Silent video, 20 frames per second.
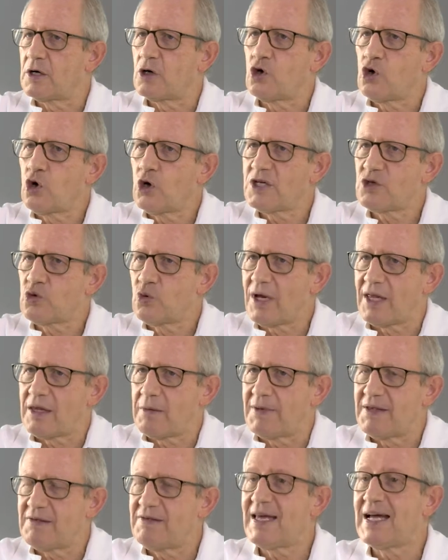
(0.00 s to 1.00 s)
no es una
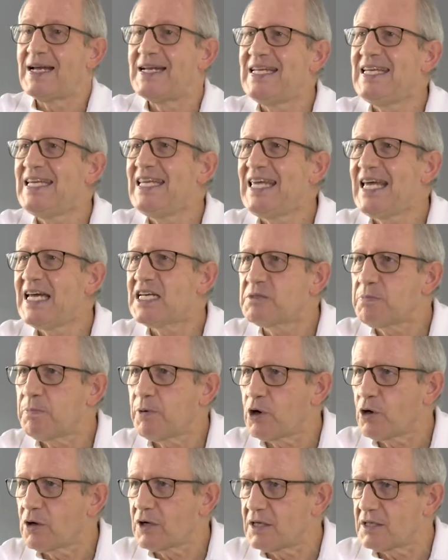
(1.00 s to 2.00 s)
demencia ni es
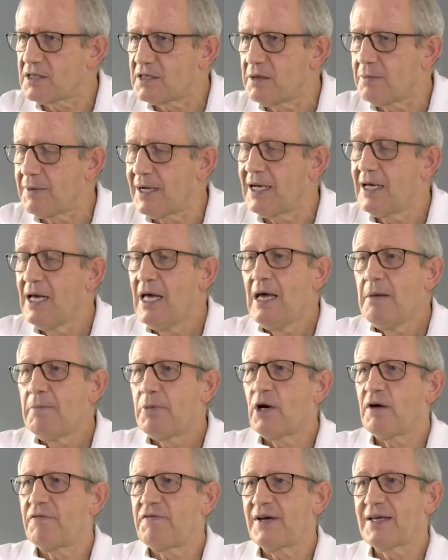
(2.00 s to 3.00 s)
progresiva,
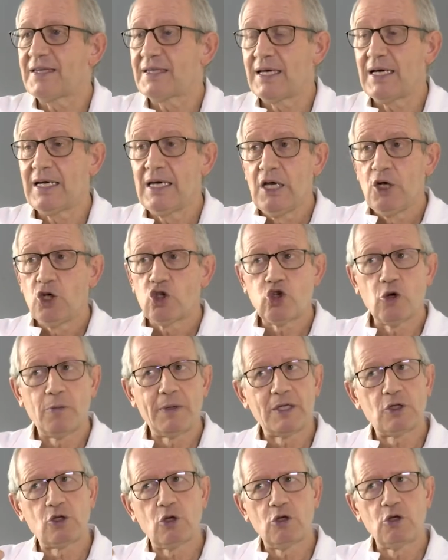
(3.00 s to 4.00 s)
pero afecta
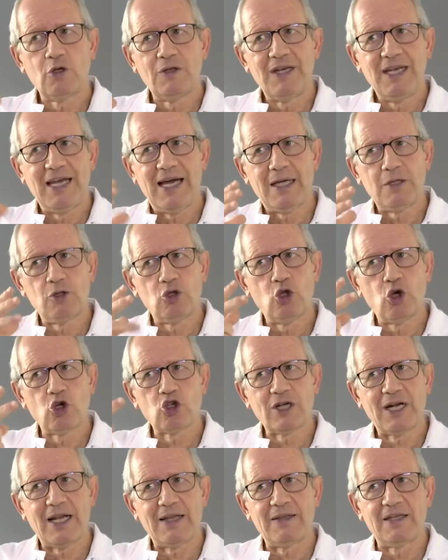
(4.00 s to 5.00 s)
sobre todo, yo diría,
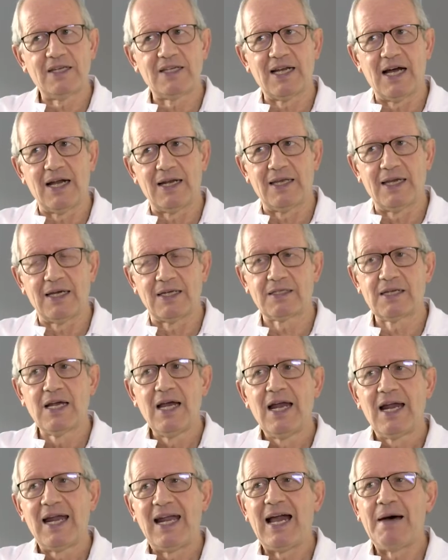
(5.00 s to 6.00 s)
dos grandes áreas.
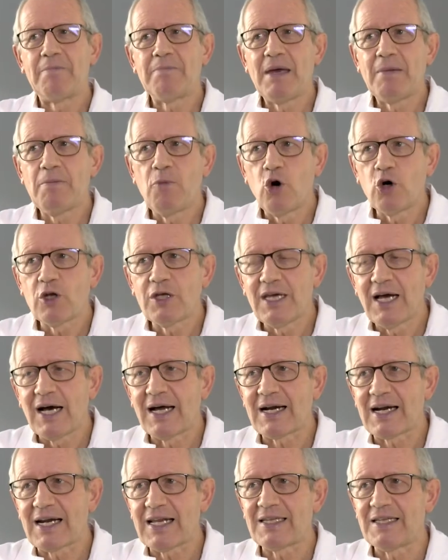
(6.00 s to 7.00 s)
La memoria
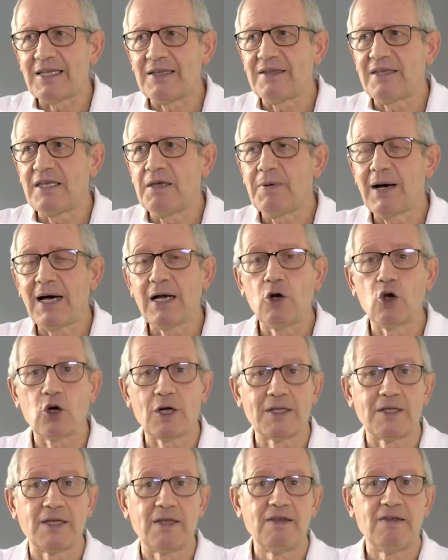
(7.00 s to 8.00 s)
retentiva, lo
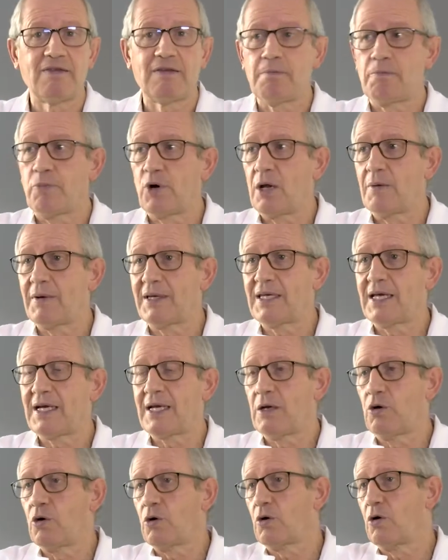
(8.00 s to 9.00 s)
que te dicen por la
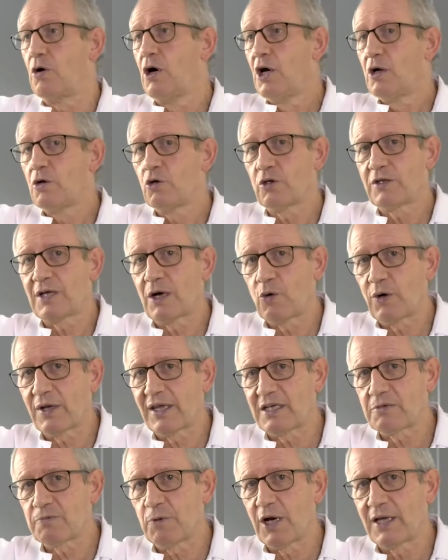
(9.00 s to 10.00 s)
mañana y luego no te
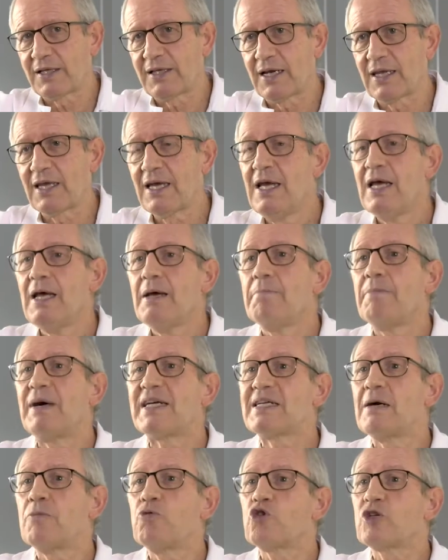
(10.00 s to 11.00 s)
acuerdas por la tarde.
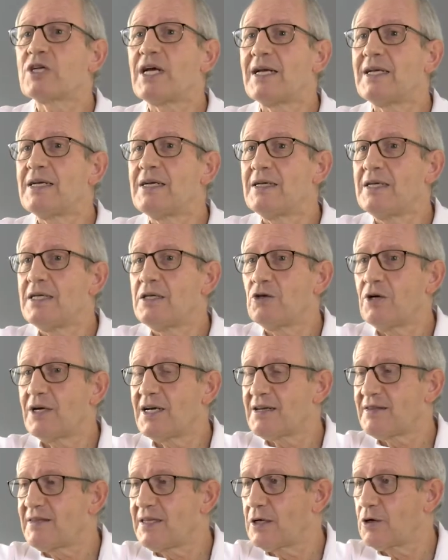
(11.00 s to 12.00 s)
Vas a buscar al niño a
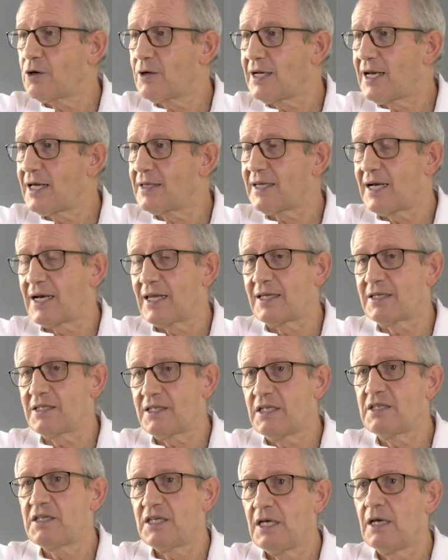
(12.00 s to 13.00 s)
las 5 de la tarde.
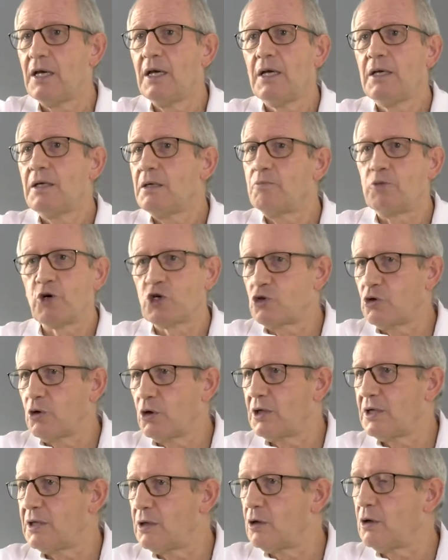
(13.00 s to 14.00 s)
Sí, sí, pues
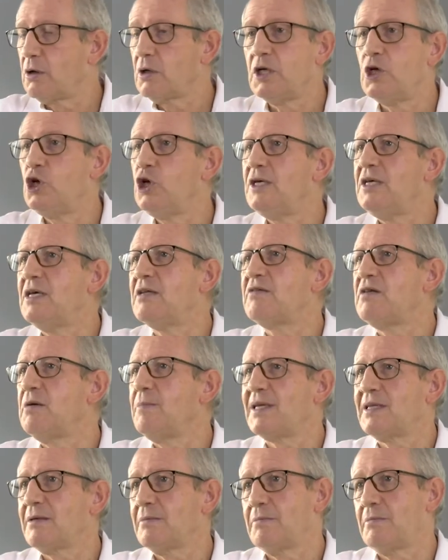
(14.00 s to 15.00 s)
no he ido. Y, y,
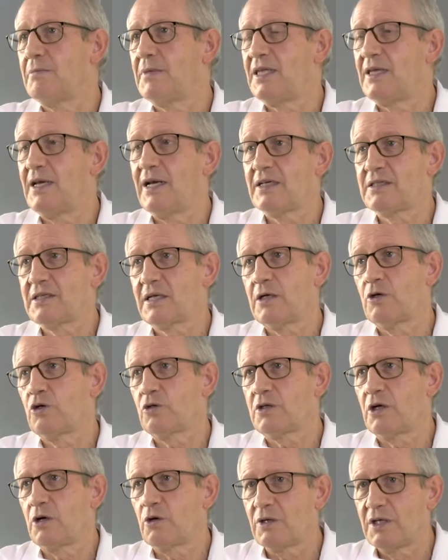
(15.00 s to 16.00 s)
encima me dirás que no
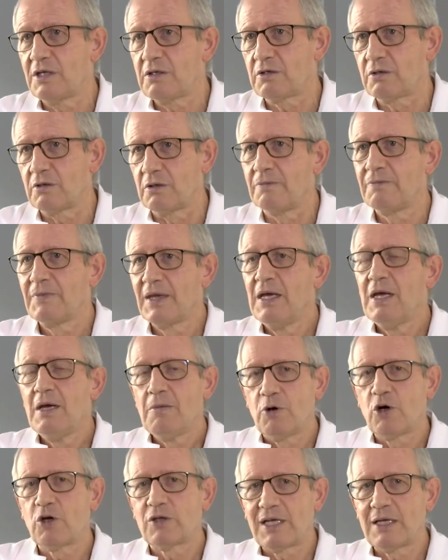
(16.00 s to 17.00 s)
te lo he dicho.
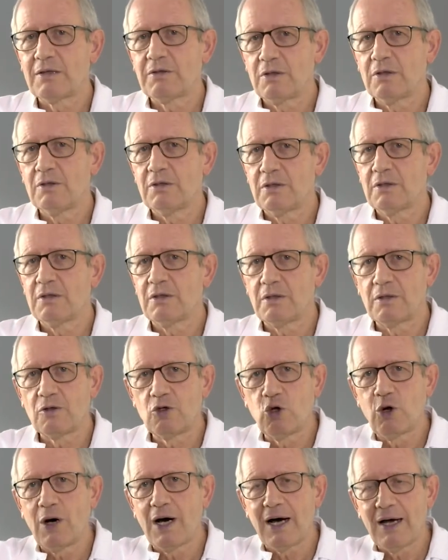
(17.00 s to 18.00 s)
Por lo tanto,
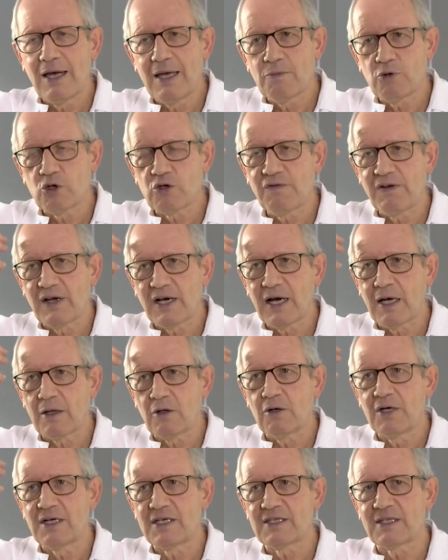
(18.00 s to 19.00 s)
no hemos
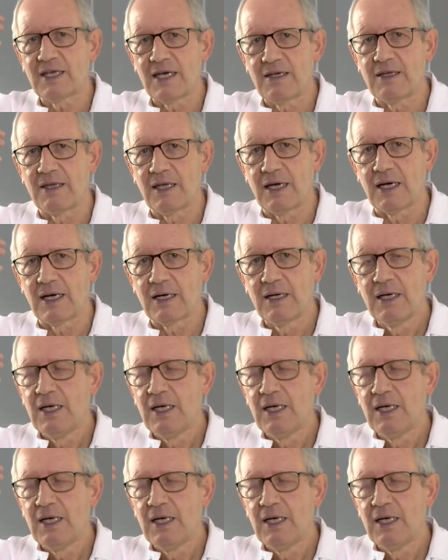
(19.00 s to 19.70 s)
fijado esta idea.